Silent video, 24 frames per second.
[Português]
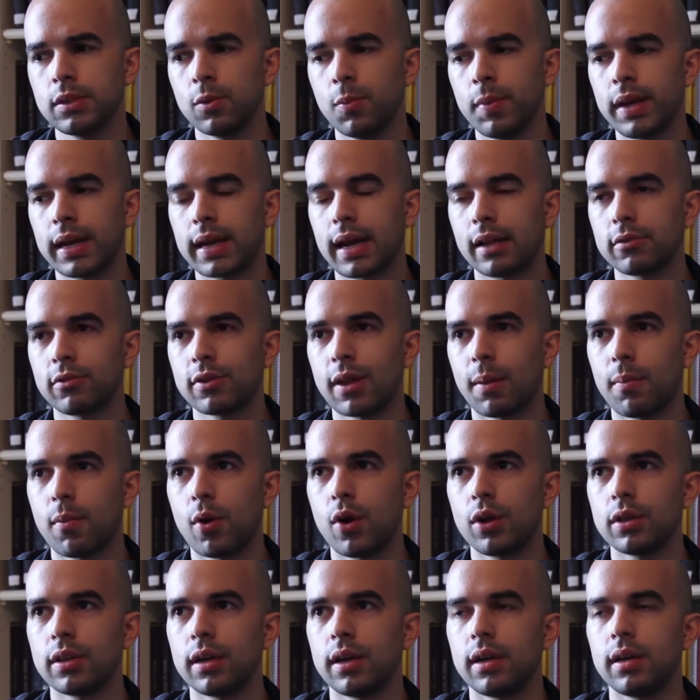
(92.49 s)
O mercado da
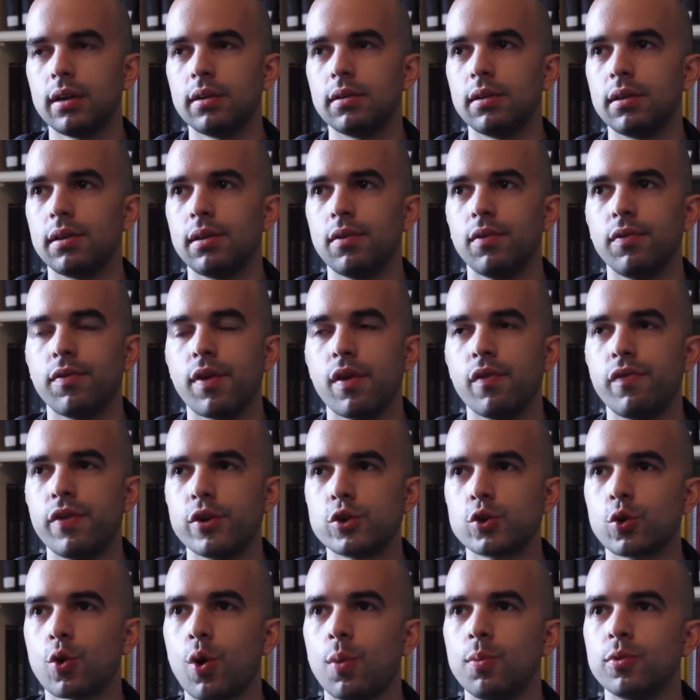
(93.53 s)
moda, eu, eu
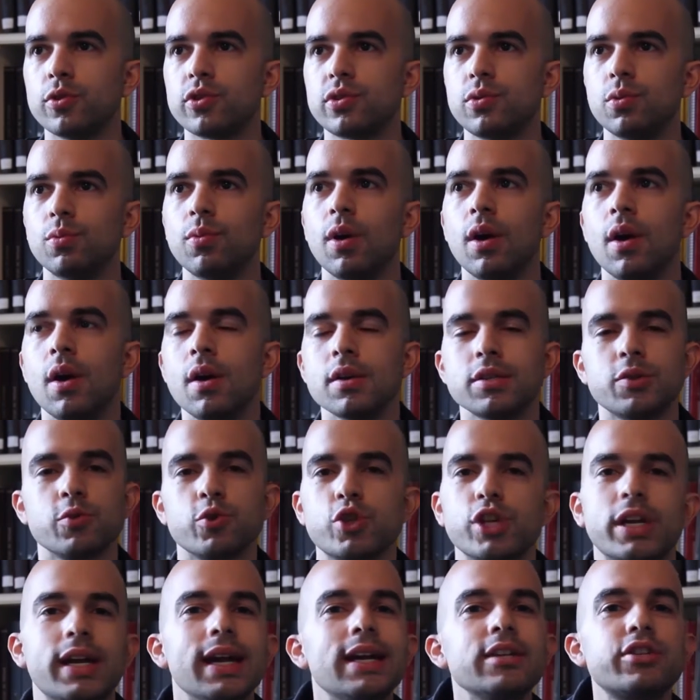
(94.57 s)
vejo como se um, se
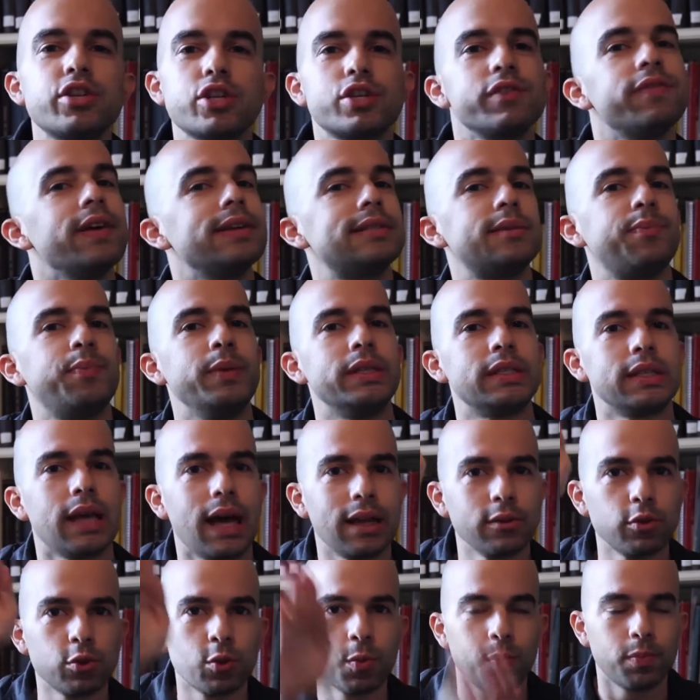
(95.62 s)
um gigante tivesse
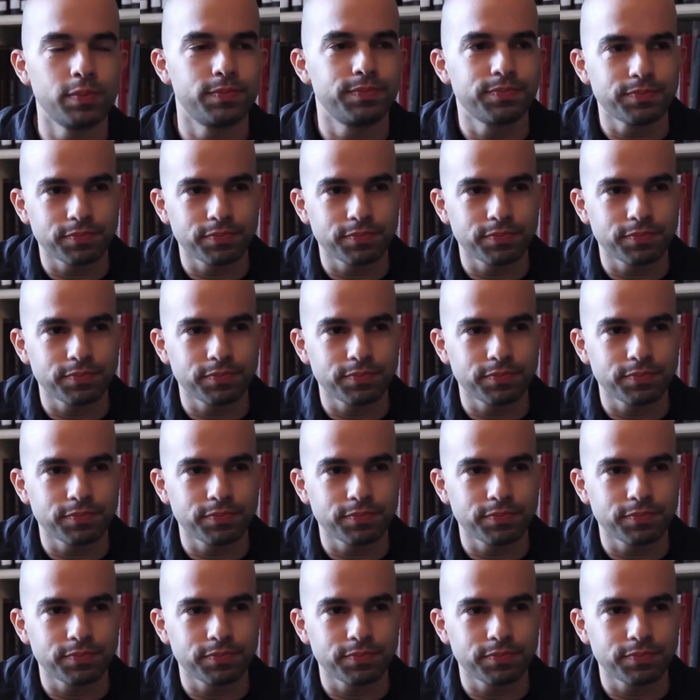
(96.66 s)
pisado no,